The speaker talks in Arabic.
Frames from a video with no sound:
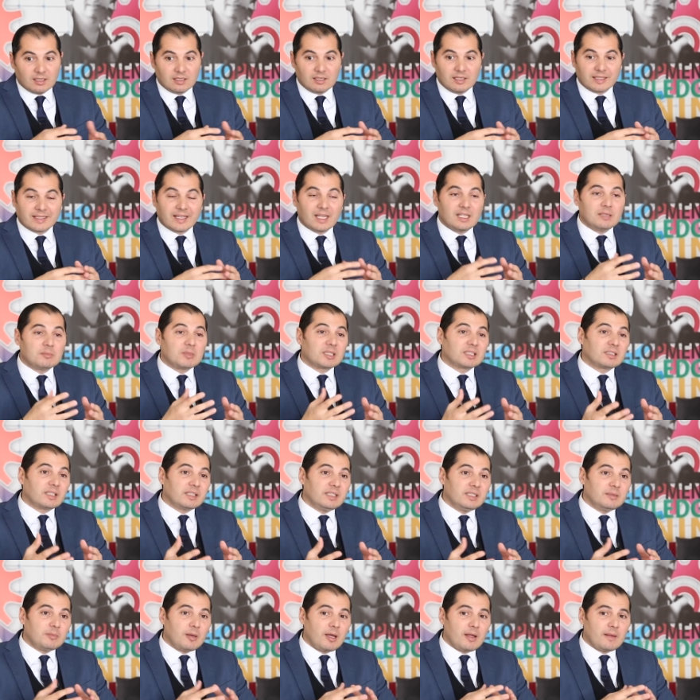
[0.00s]
الكلمه
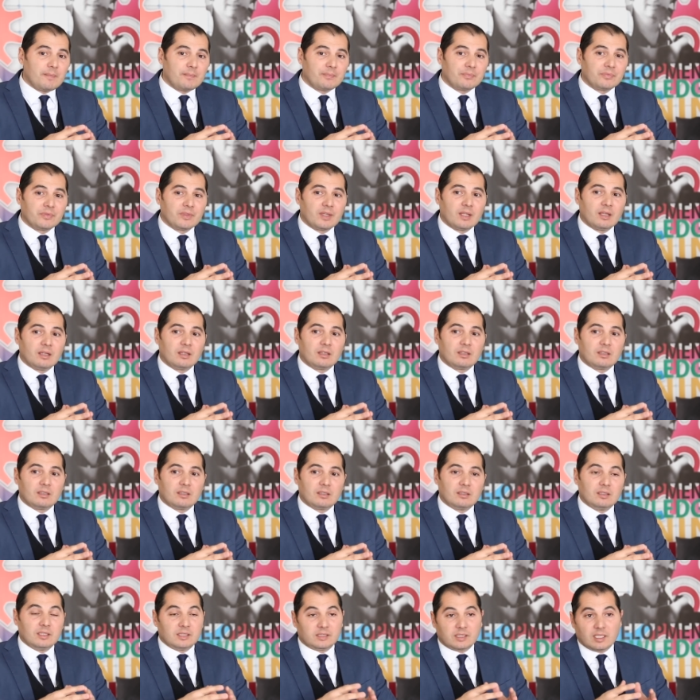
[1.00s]
الطيبه
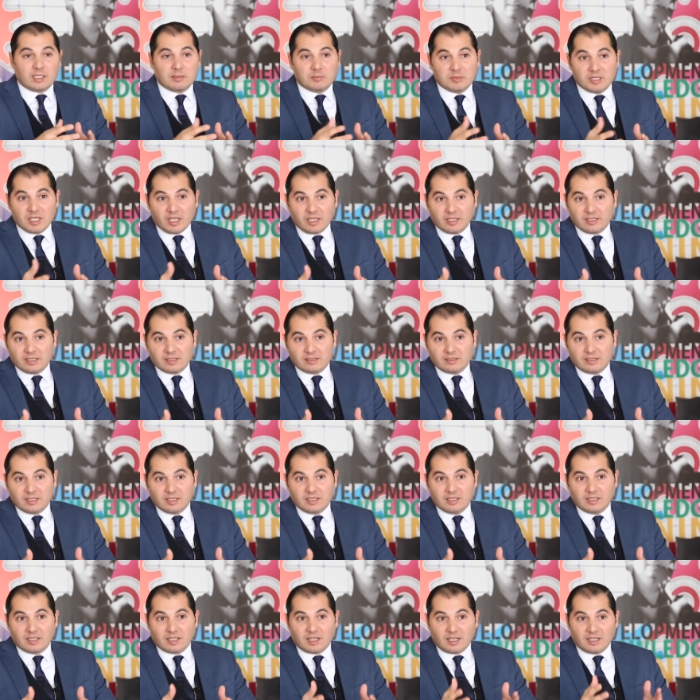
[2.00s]
آه، اللي تاهي من الناحيه
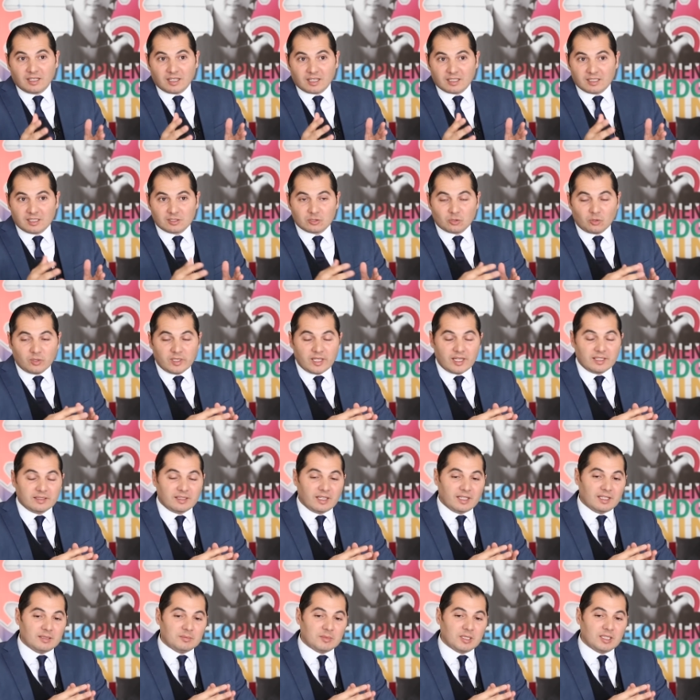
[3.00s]
الدينيه راه حنا كنهضروا عليها
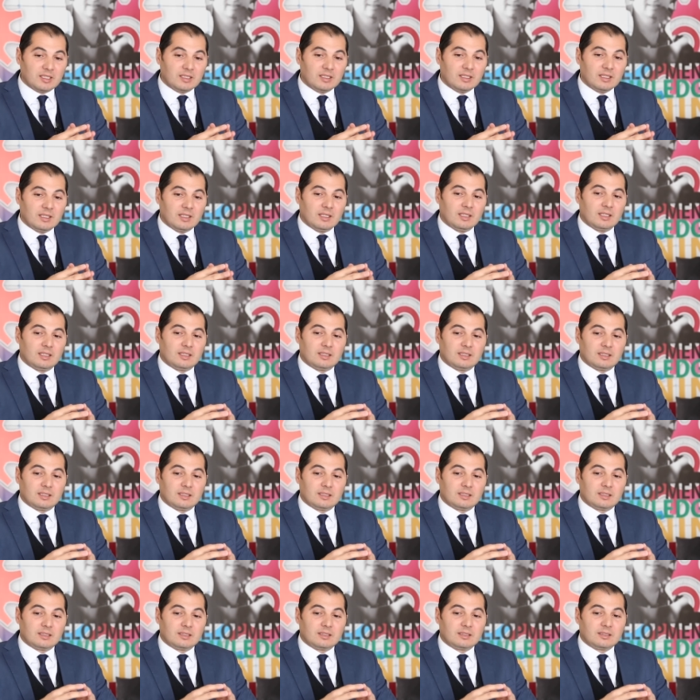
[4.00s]
دائما
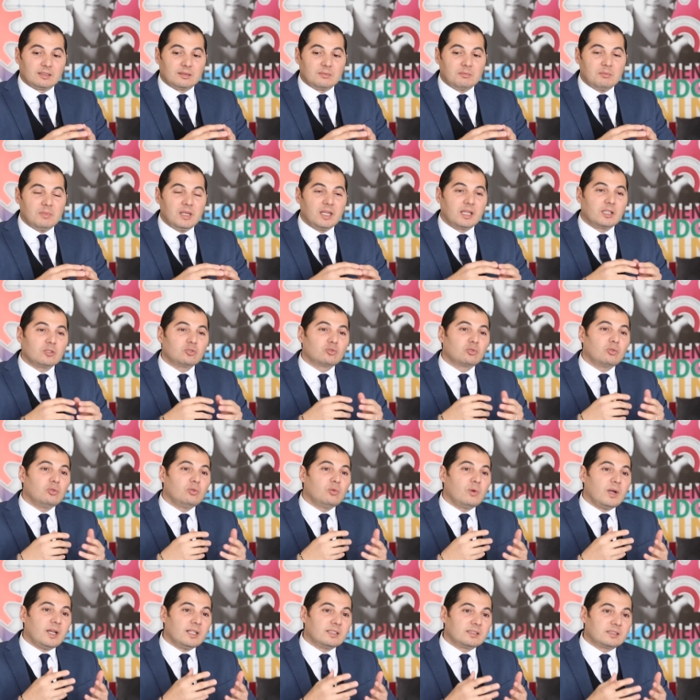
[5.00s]
آه، ملي
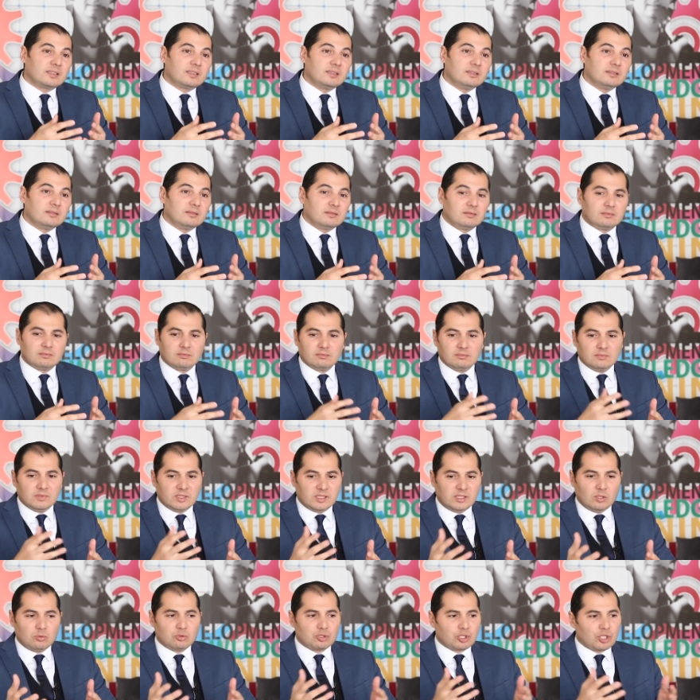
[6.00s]
كتقول واحد
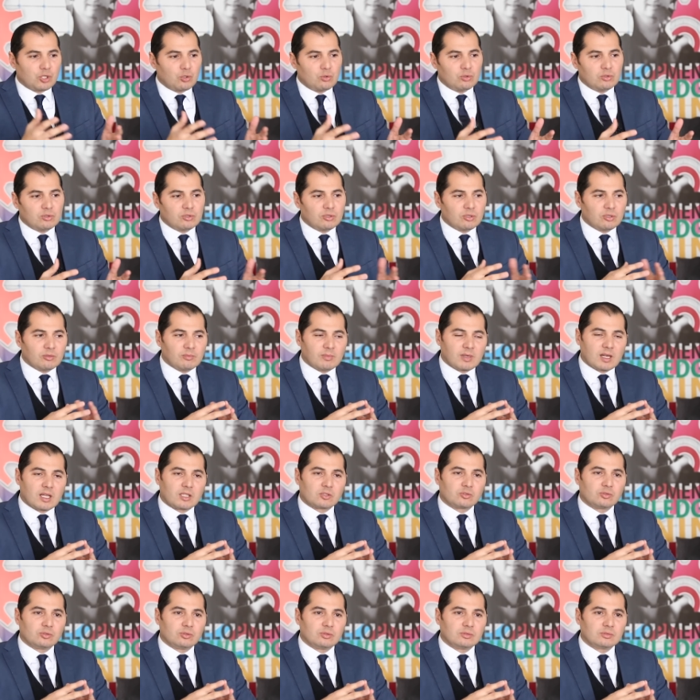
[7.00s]
الزوج كيقول
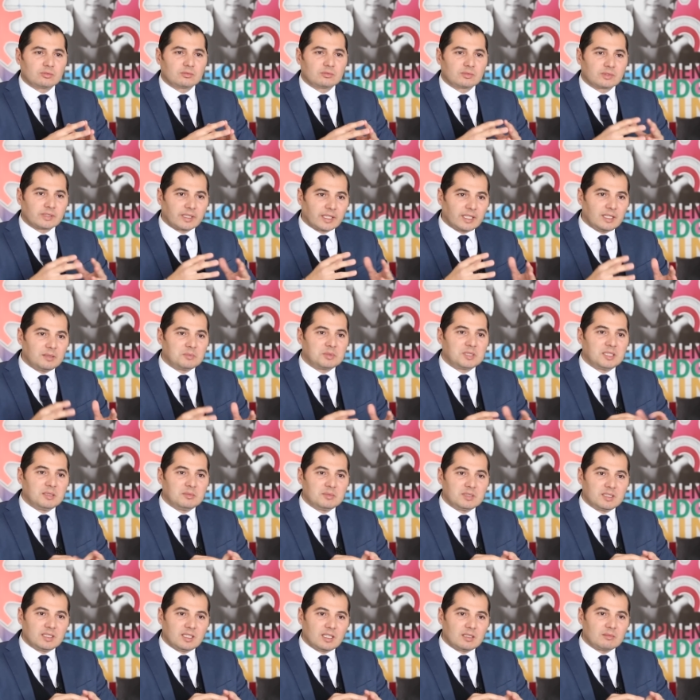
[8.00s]
لمراته
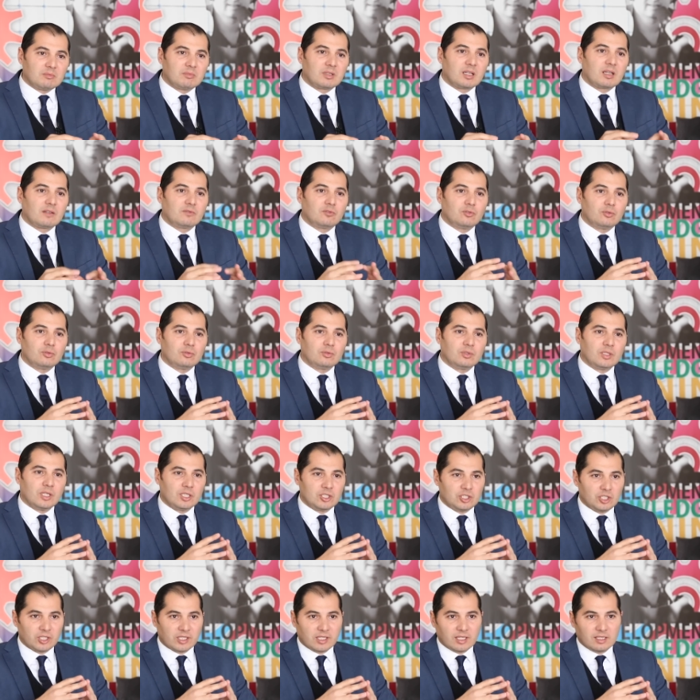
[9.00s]
طيبتي مزيان برافو
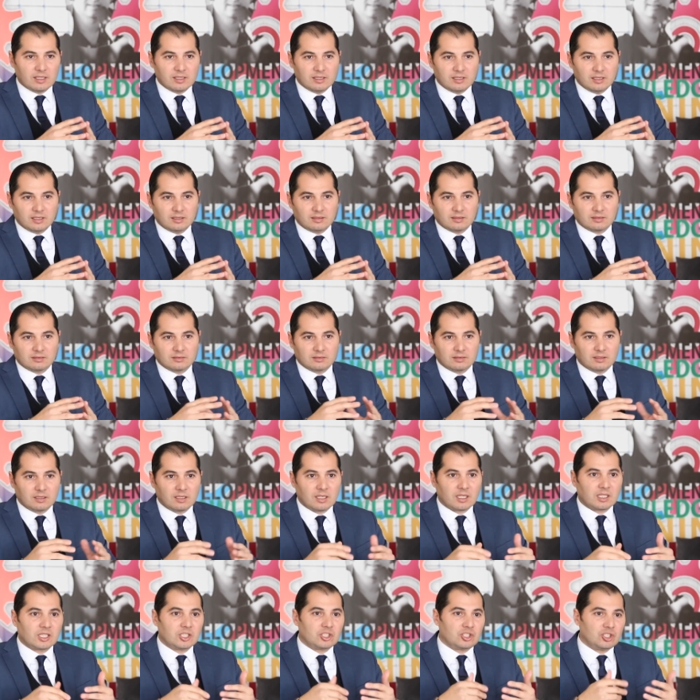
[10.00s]
هادشي كان لذيذ
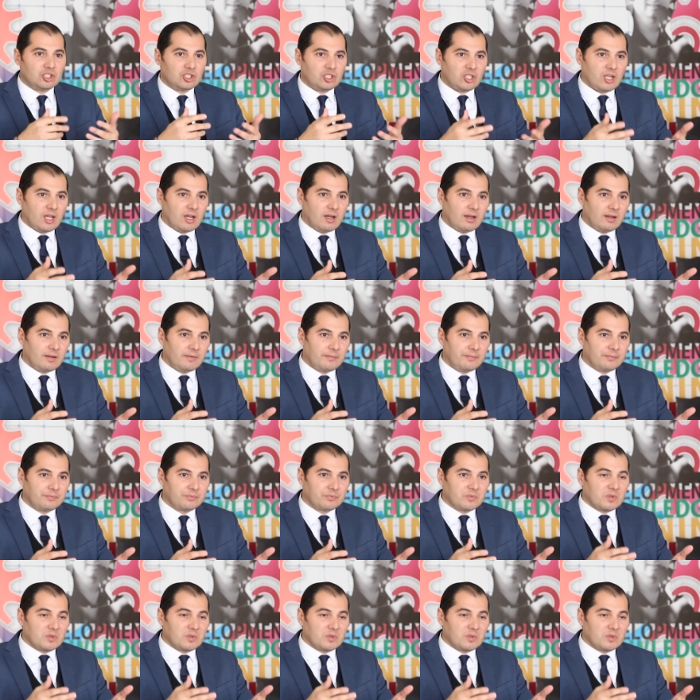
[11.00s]
راه كيشجعها